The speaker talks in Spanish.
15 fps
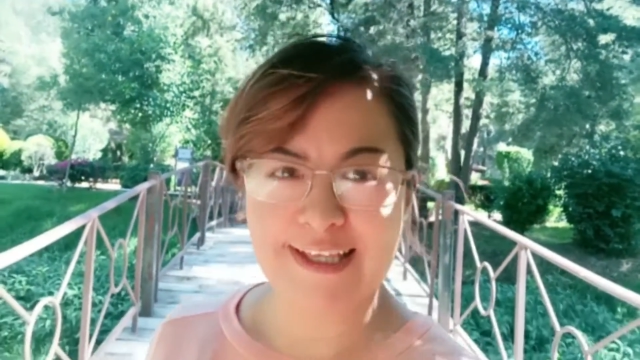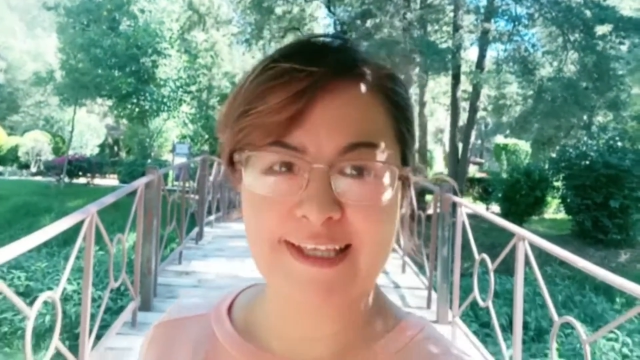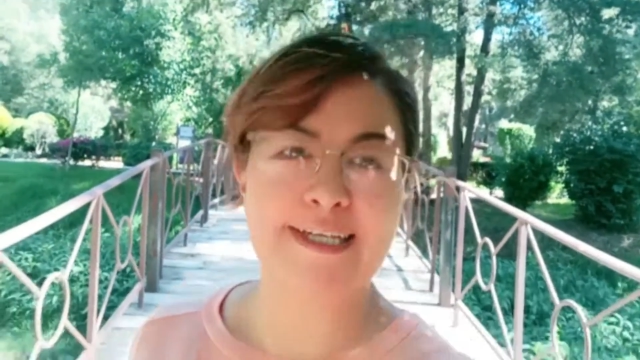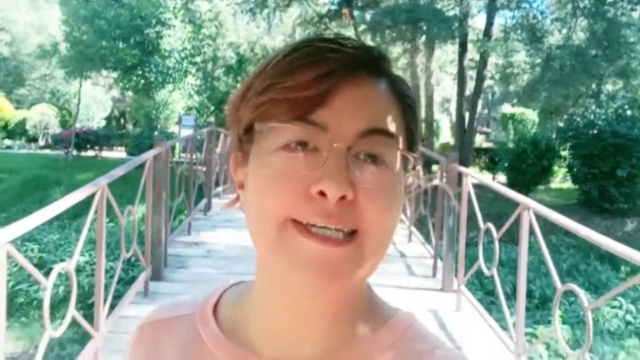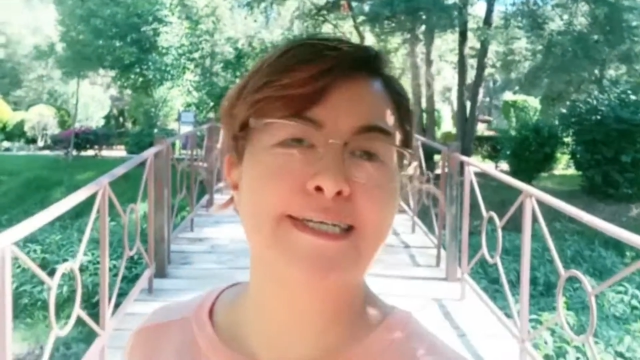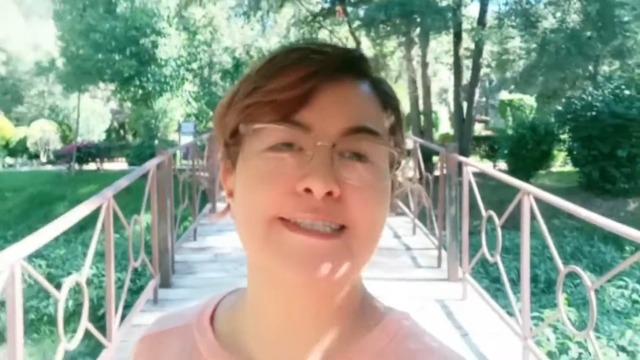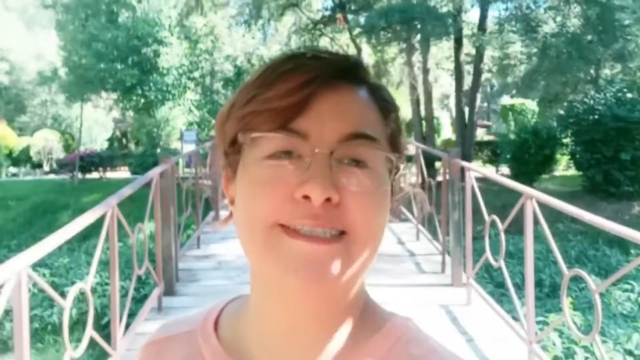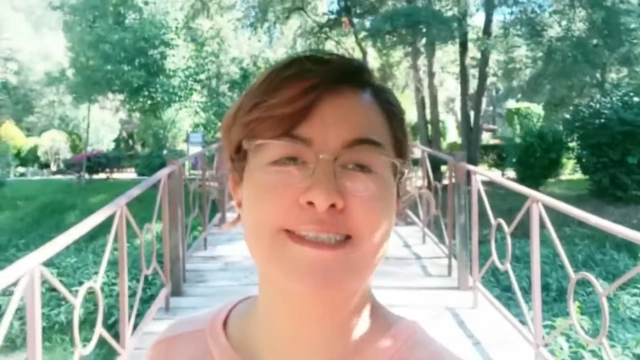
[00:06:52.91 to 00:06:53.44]

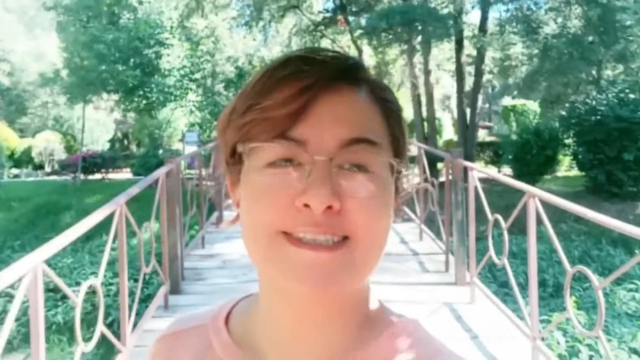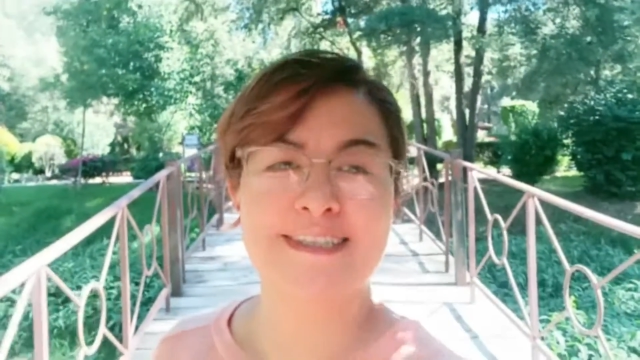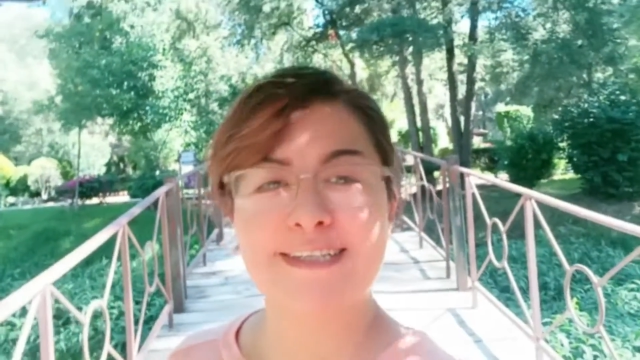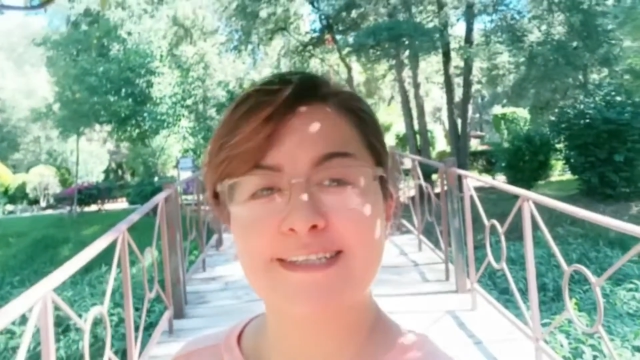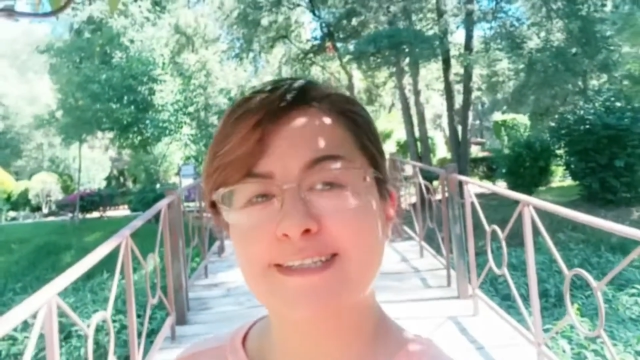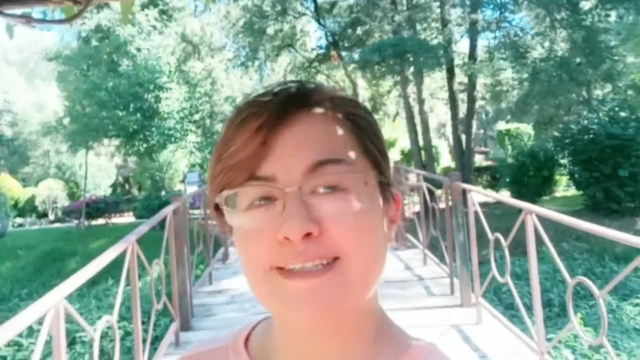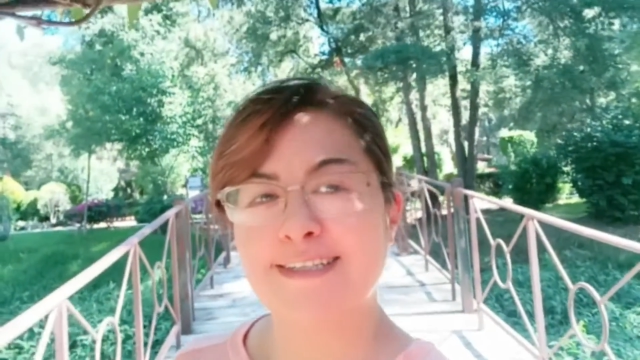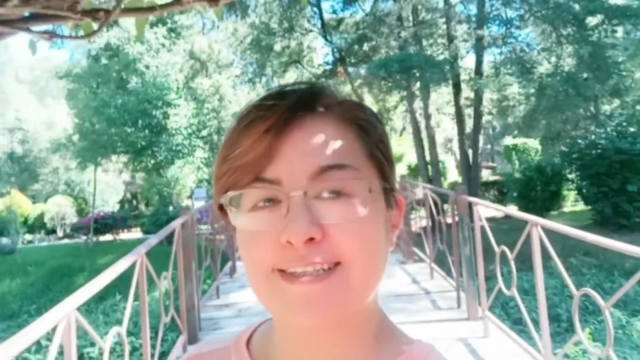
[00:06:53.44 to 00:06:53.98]
Tan,
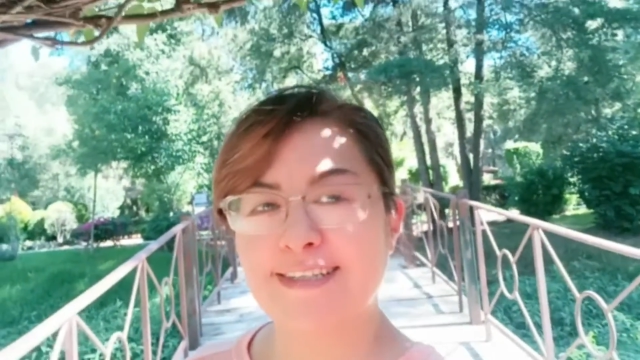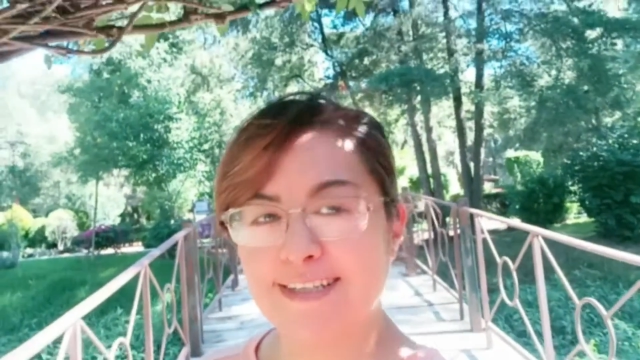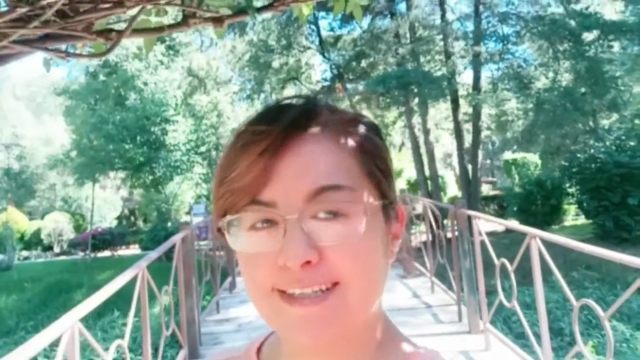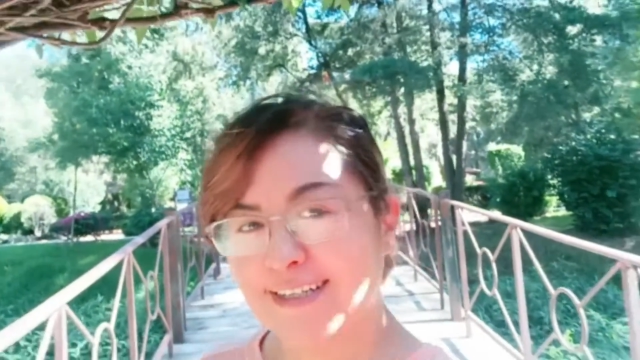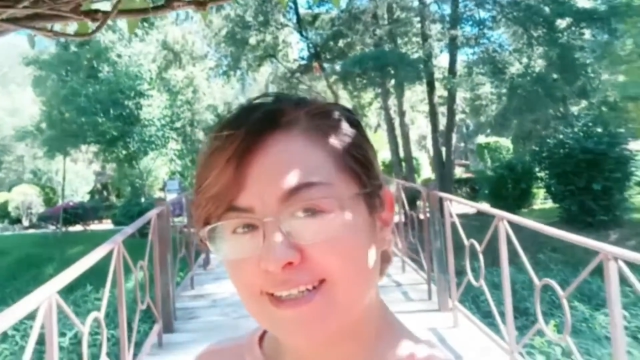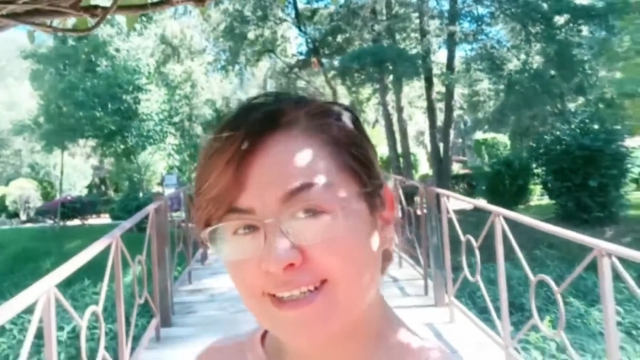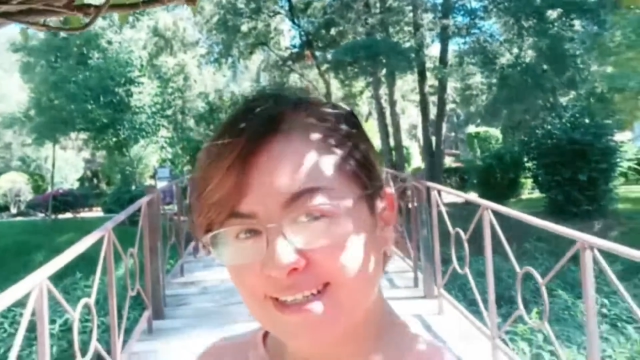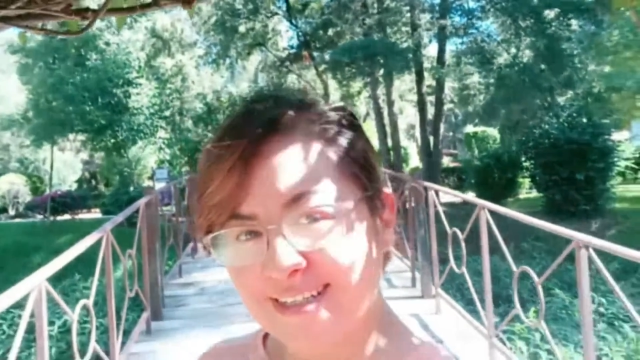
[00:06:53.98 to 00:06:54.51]
tan,
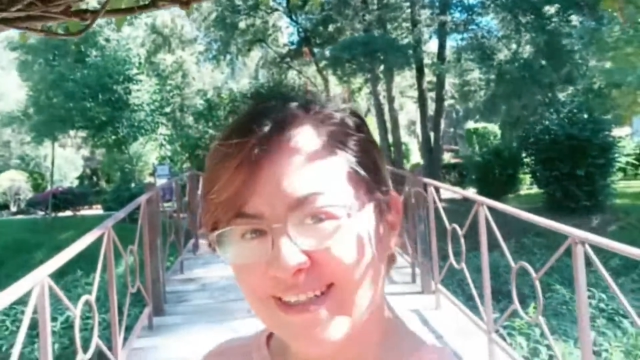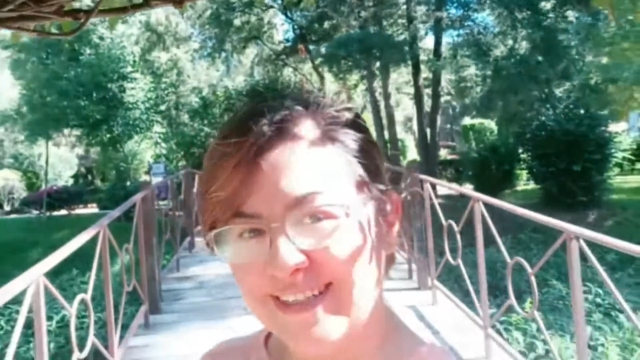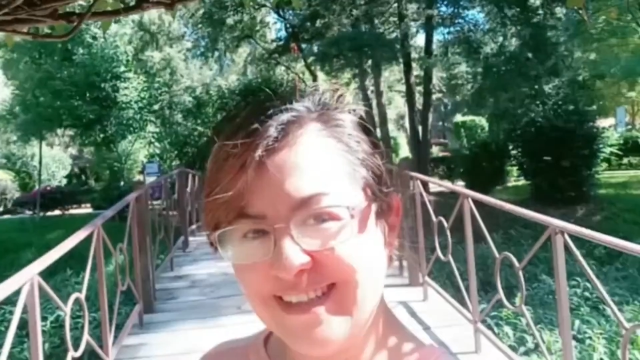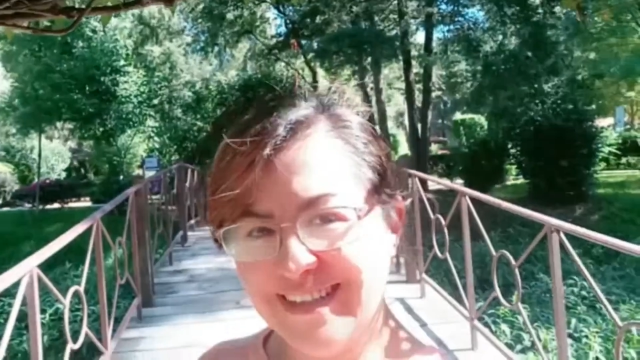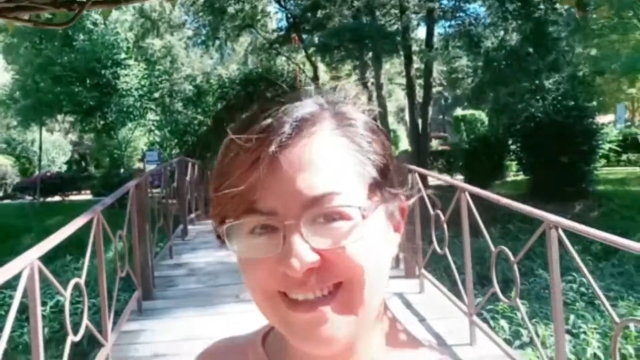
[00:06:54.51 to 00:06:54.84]
tan.